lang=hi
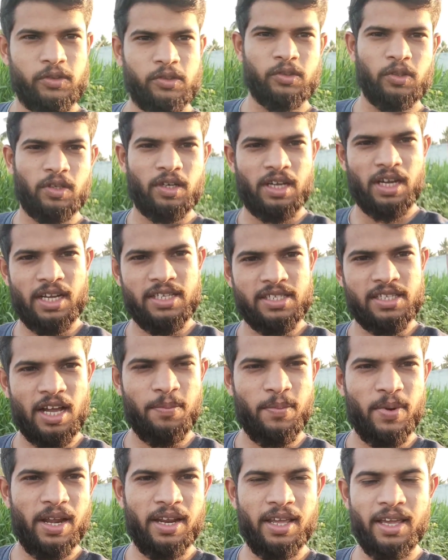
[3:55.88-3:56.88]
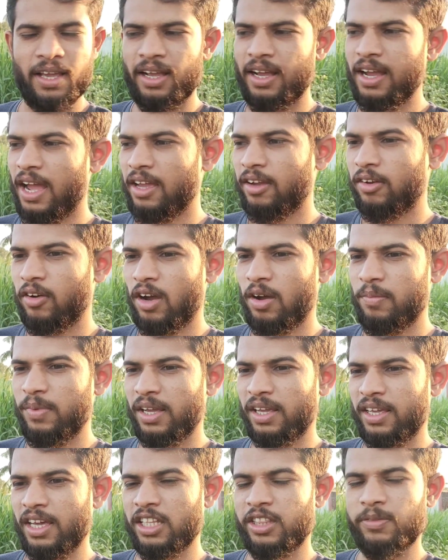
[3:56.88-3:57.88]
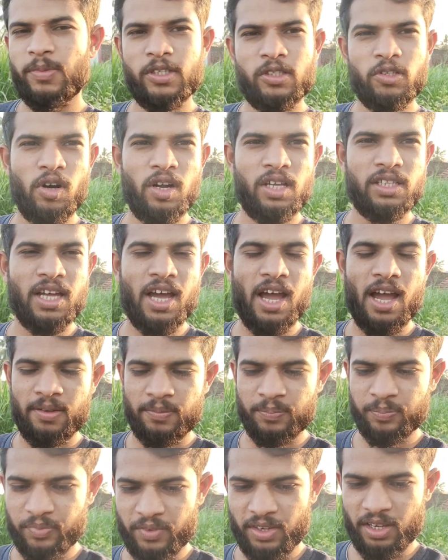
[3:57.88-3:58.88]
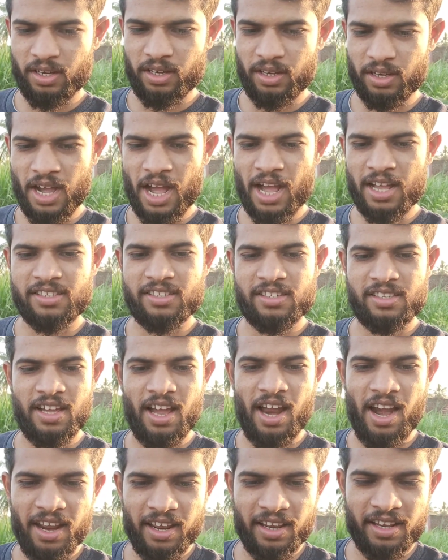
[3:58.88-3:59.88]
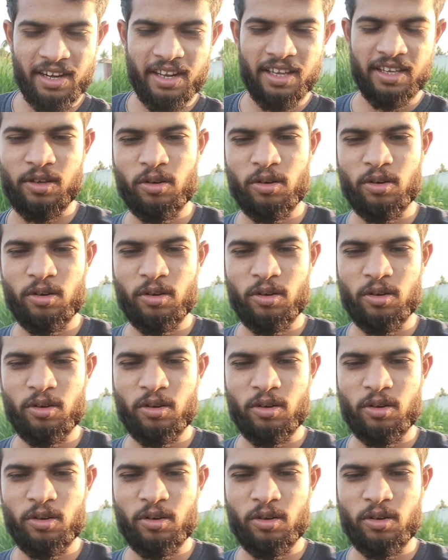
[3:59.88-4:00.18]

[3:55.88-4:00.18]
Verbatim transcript: तो गाइज हमारे एक गाय को हमने खेत में छोड़ा था घास खाने के लिए